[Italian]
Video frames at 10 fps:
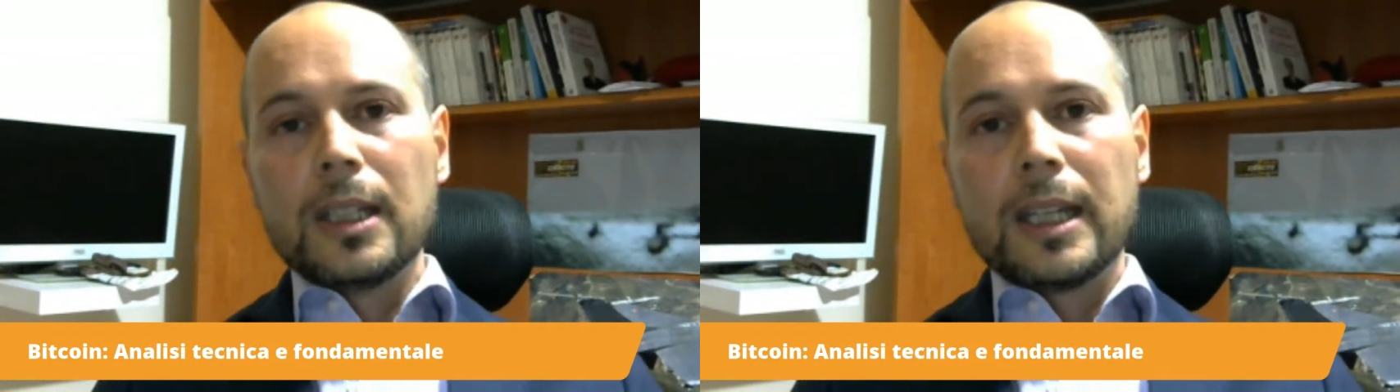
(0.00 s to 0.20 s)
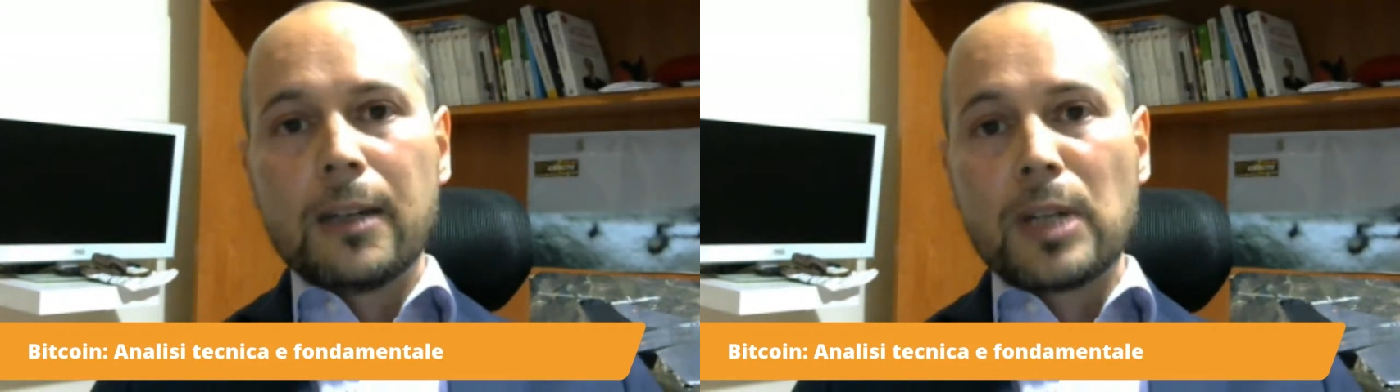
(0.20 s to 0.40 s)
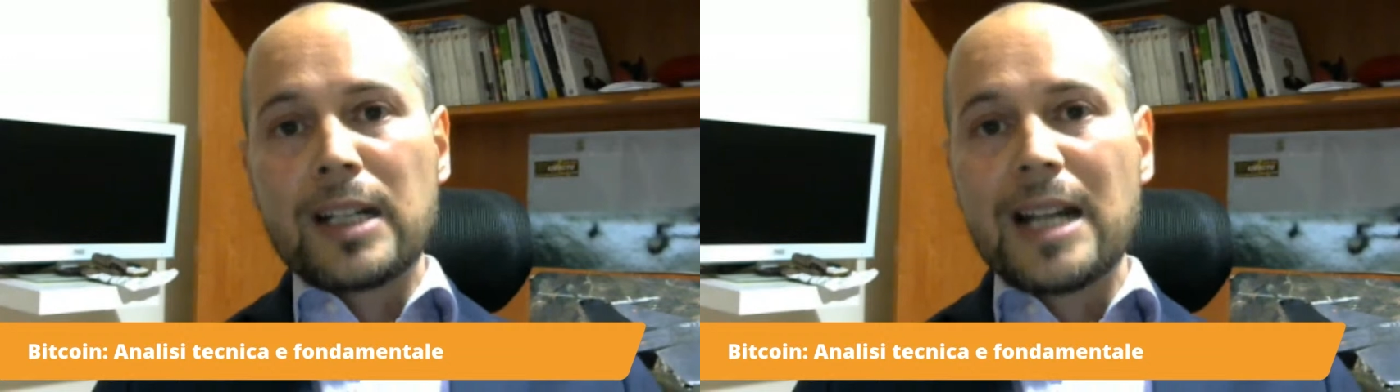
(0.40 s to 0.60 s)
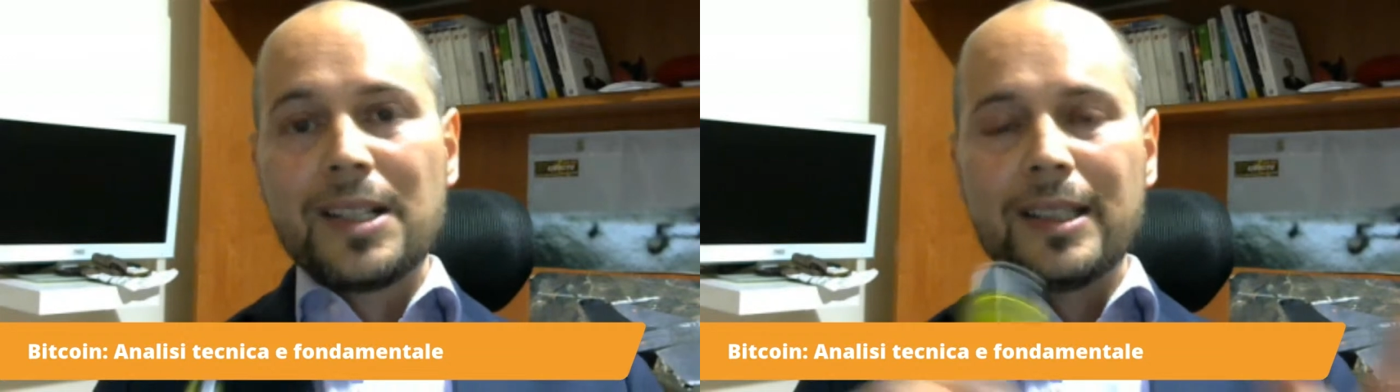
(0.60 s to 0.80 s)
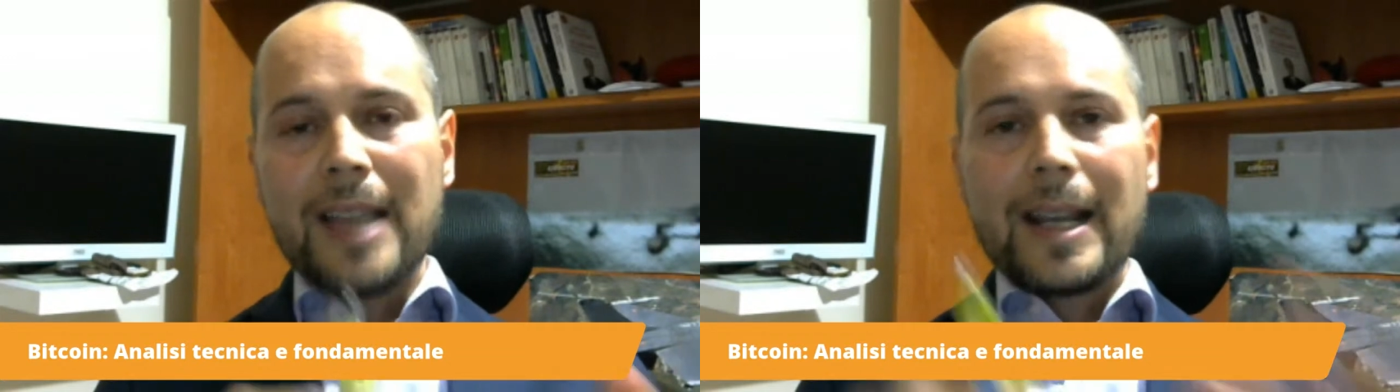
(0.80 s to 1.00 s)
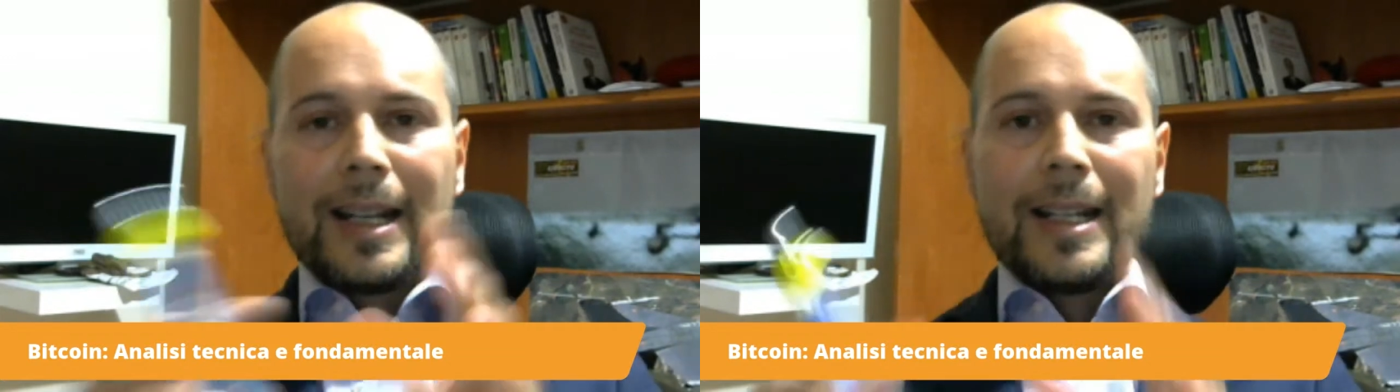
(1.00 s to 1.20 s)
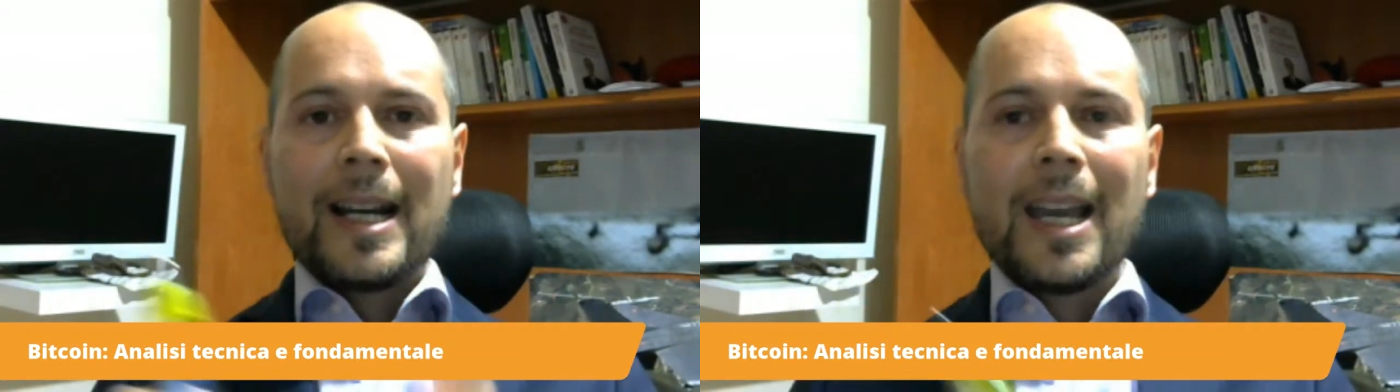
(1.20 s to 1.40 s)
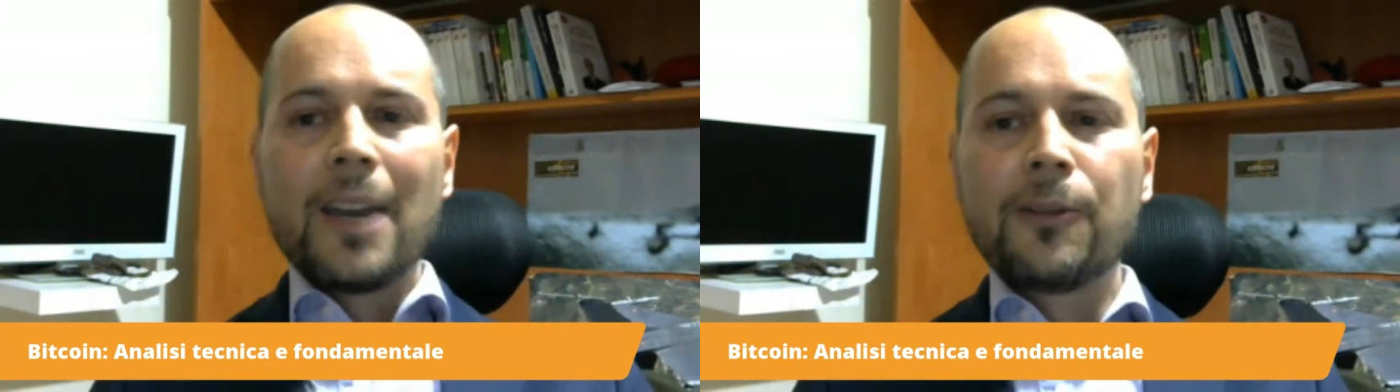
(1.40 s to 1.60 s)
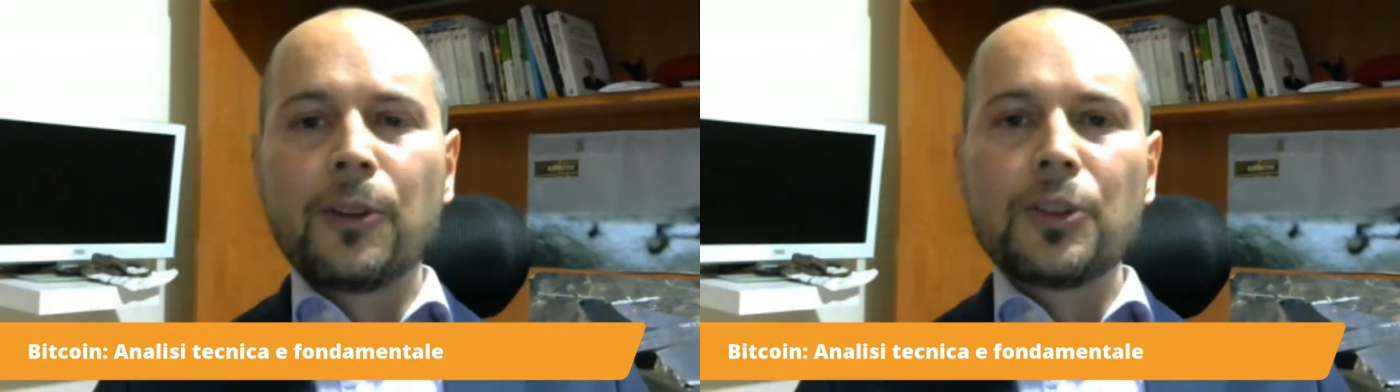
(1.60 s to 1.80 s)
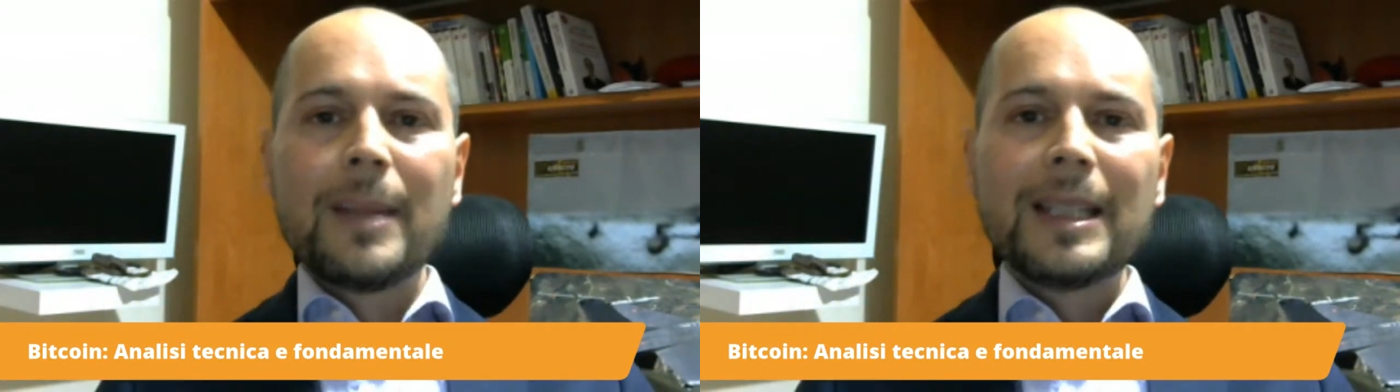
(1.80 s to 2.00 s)
è un'analisi tecnica e
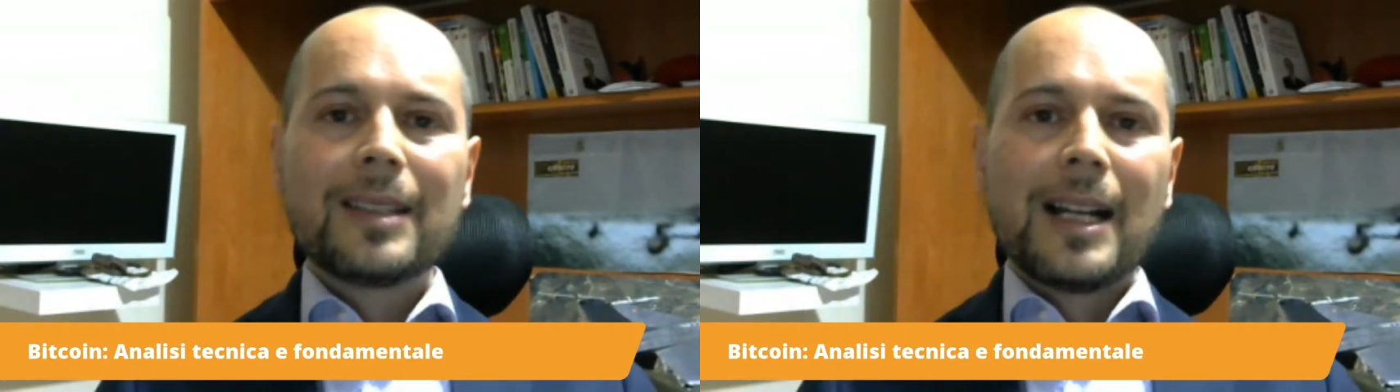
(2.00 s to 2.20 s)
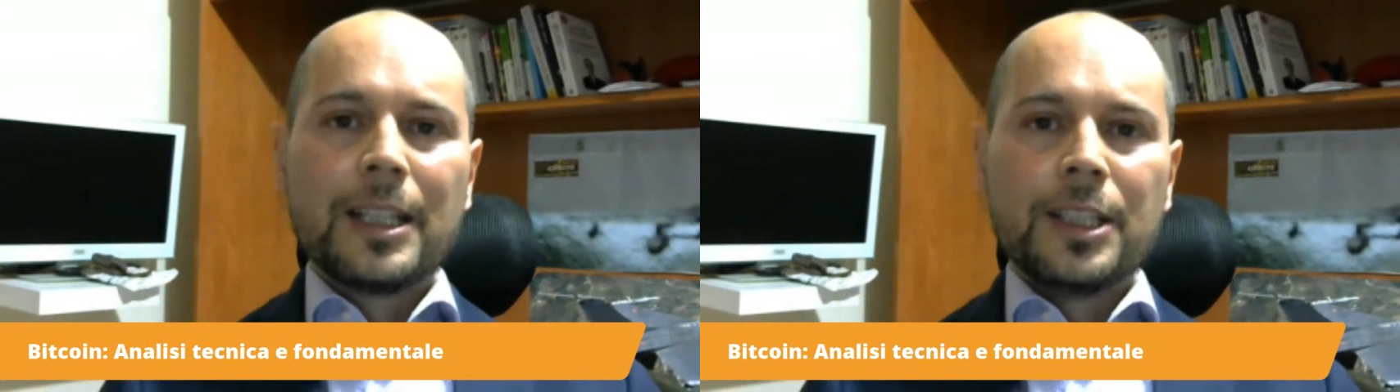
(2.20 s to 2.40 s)
fondamentale